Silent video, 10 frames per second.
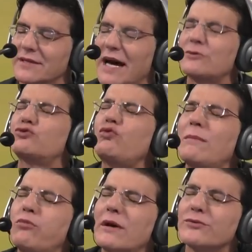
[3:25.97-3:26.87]
a tua
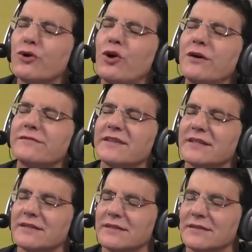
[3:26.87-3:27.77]
boa nova,
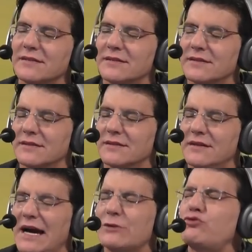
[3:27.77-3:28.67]

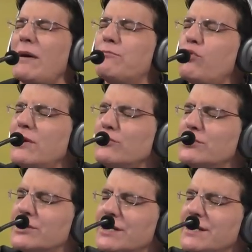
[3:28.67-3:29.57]
a tua boa
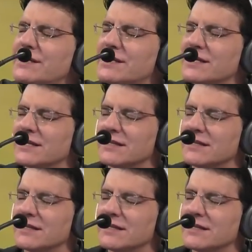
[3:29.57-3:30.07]
notícia.